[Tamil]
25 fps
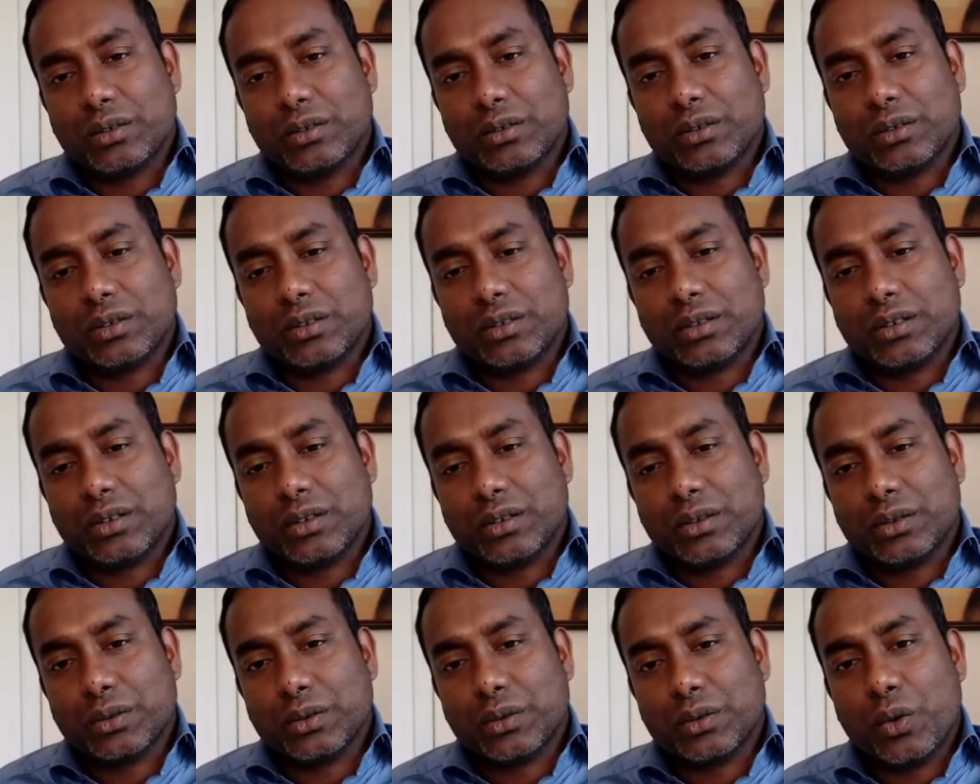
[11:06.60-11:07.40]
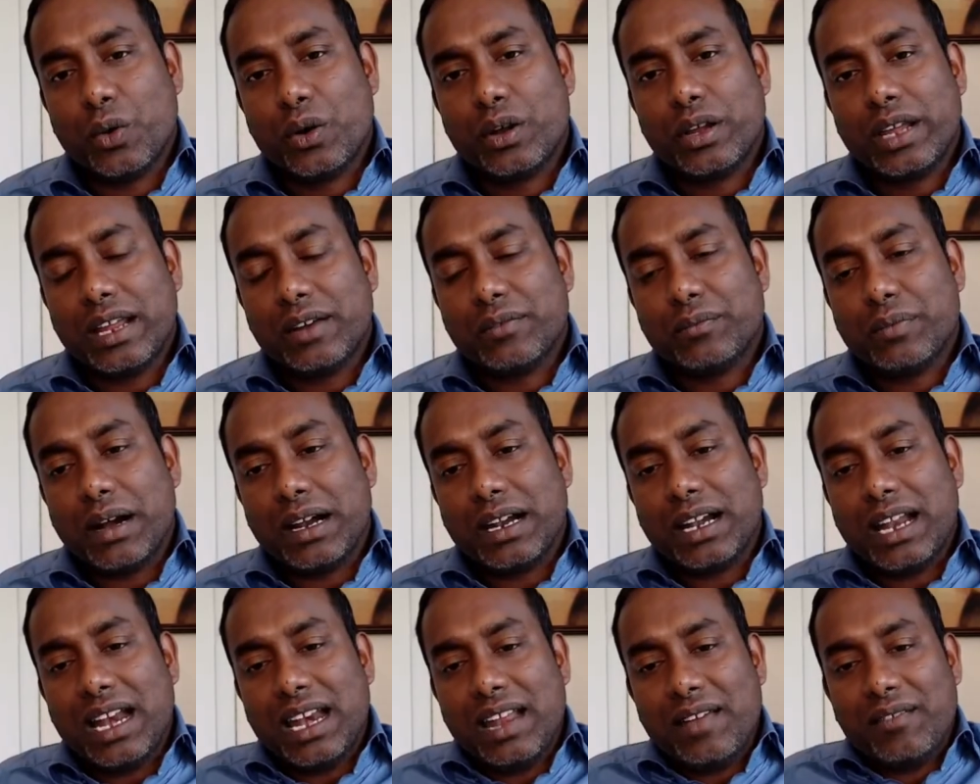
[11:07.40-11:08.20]
ஒரு ஒரு நோய்
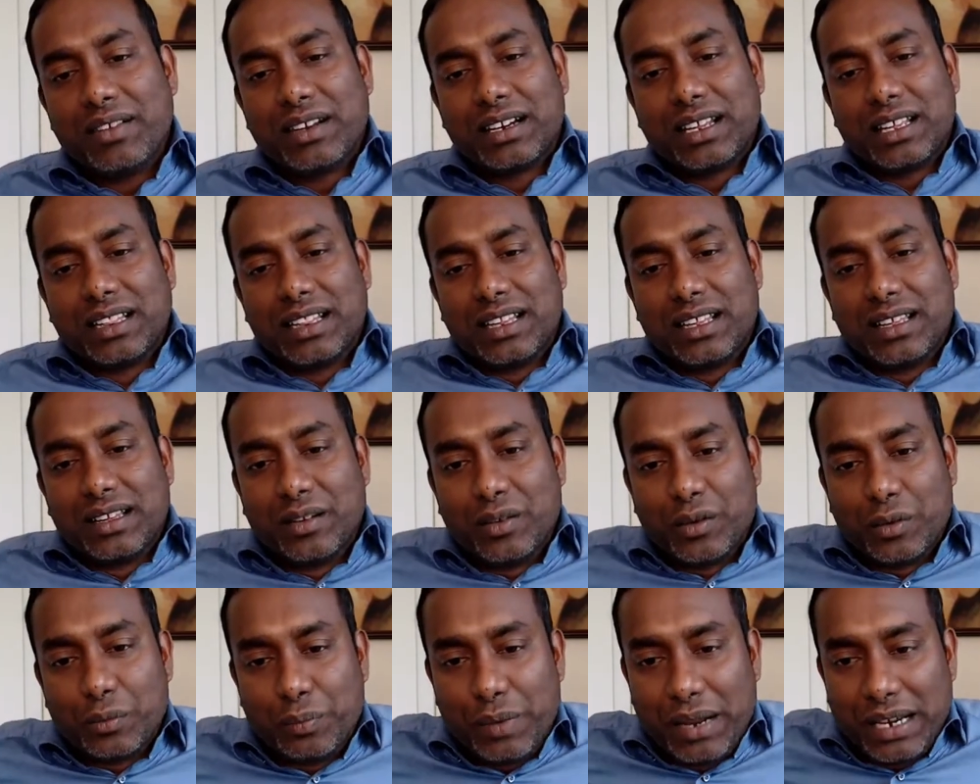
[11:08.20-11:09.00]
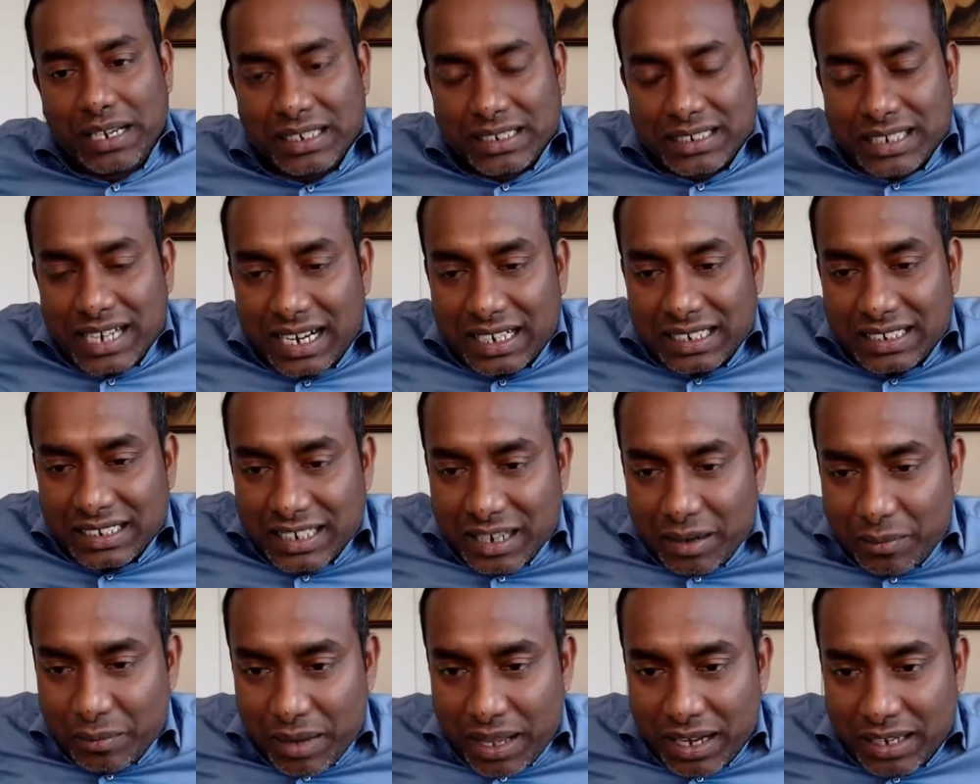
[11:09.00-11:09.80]
ஏற்பட்டால் அவருக்கு அந்த ஒரு பெலிட்
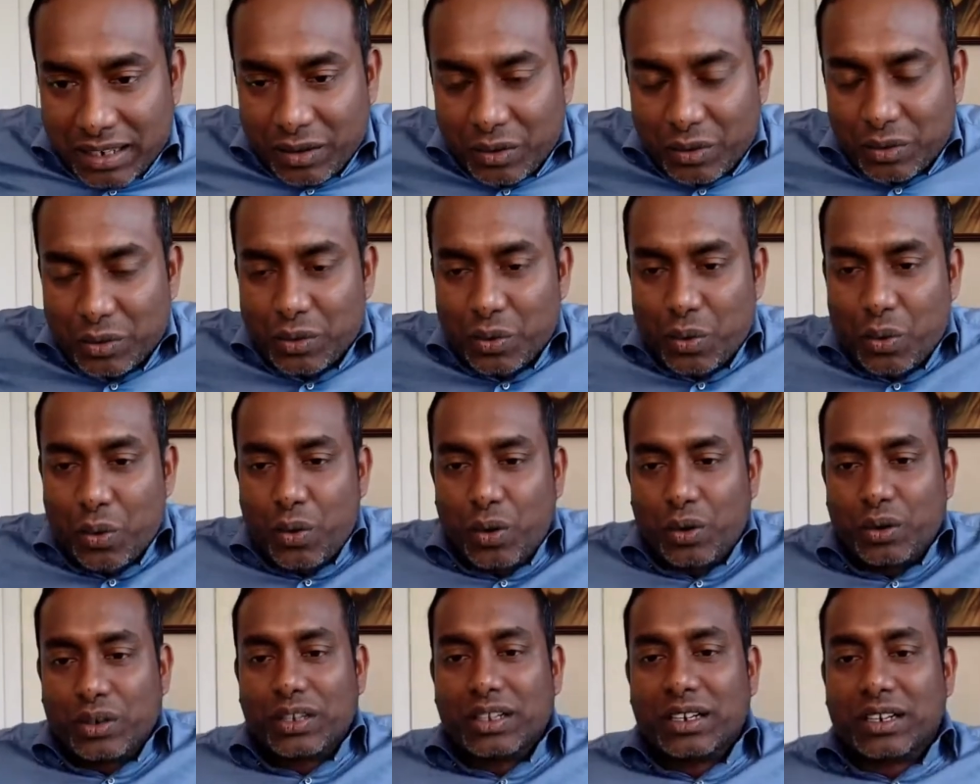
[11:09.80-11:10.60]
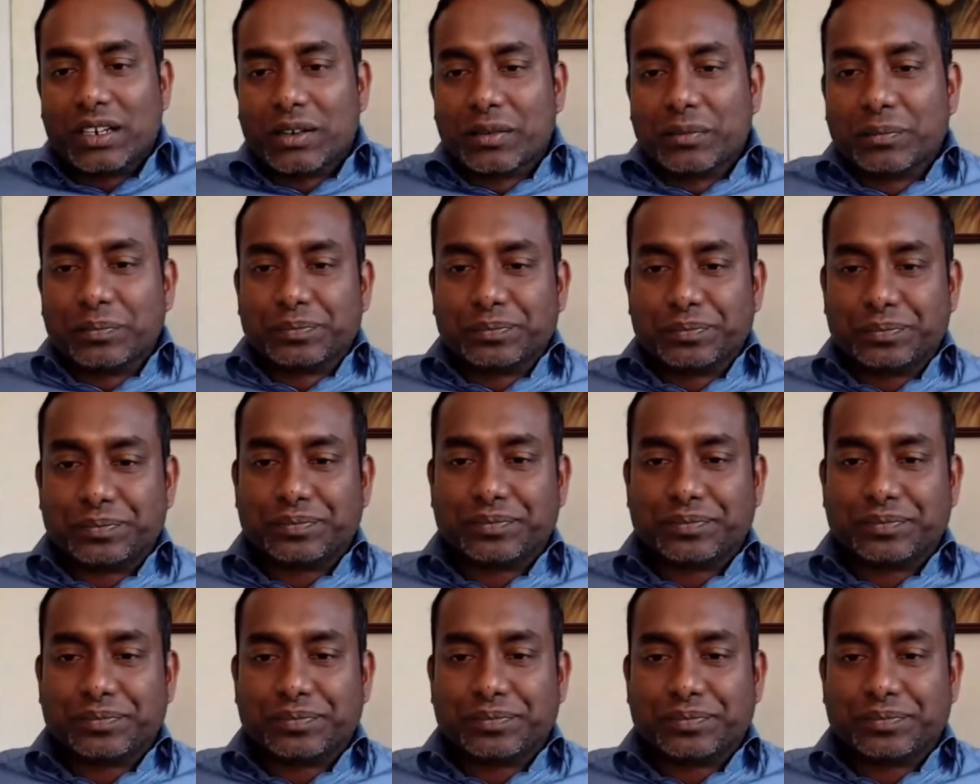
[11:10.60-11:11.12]
கட்டின மாதிரி ஒரு நோய் ஒன்று இருக்கும்